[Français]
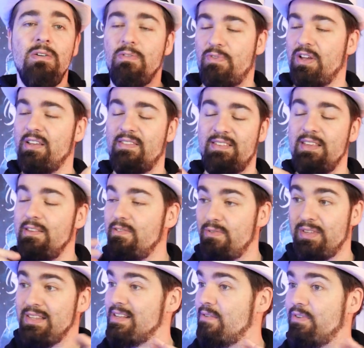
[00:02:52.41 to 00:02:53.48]
enfin, s'ils
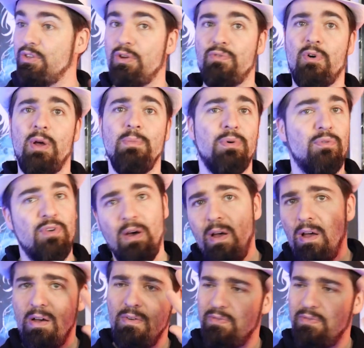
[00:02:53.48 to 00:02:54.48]
utilisent la voix d'Olforen pour faire, oh,